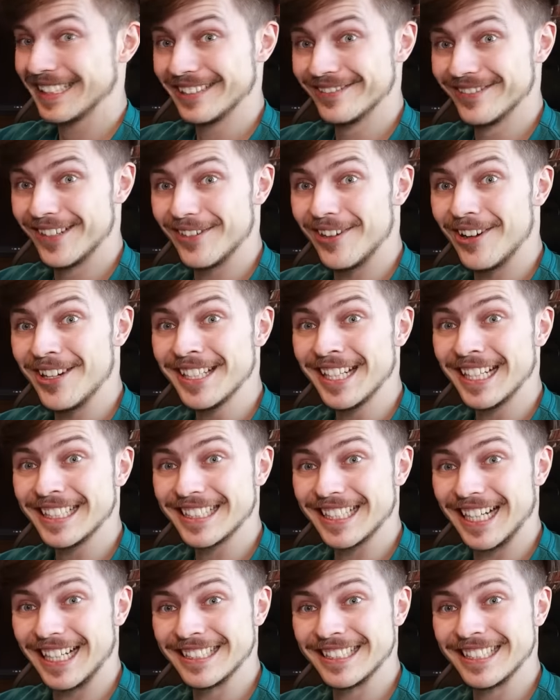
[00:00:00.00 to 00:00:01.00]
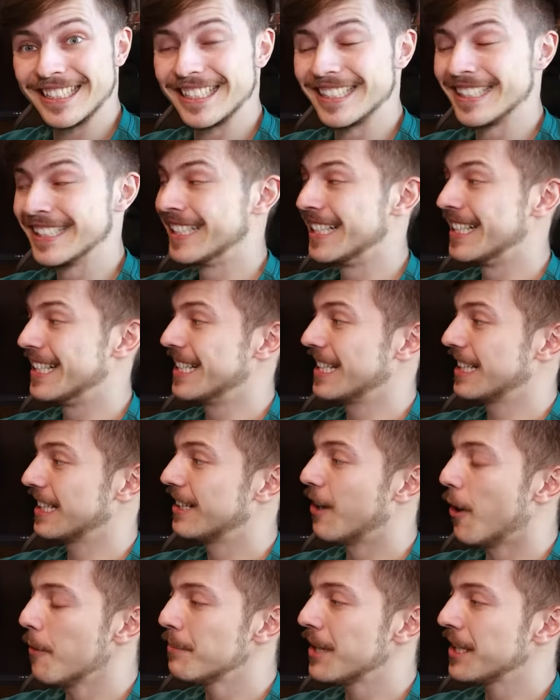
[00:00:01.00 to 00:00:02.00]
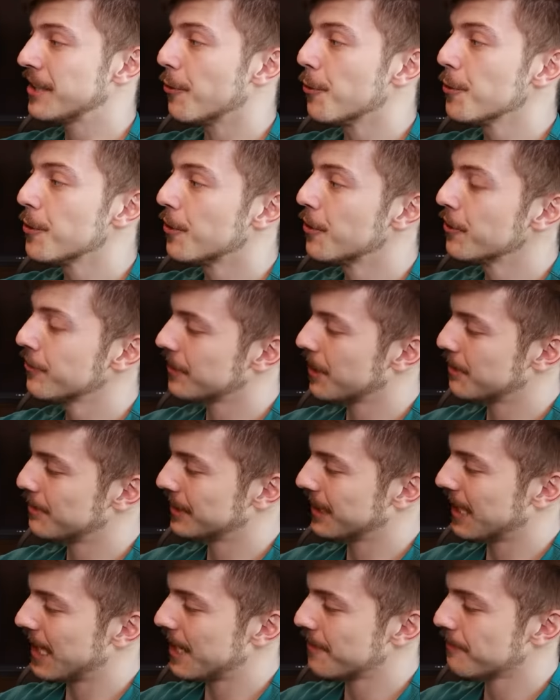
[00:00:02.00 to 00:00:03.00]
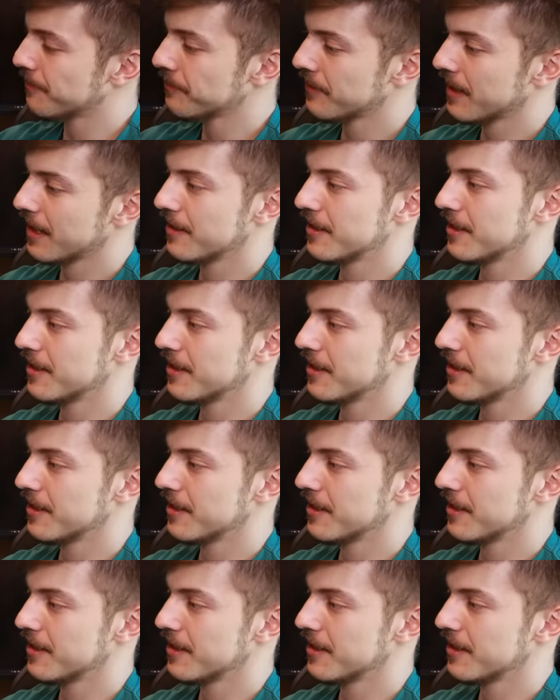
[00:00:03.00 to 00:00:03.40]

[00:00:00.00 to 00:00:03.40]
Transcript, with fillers: Wir wollen das Ganze komplett ohne Lüfter betreiben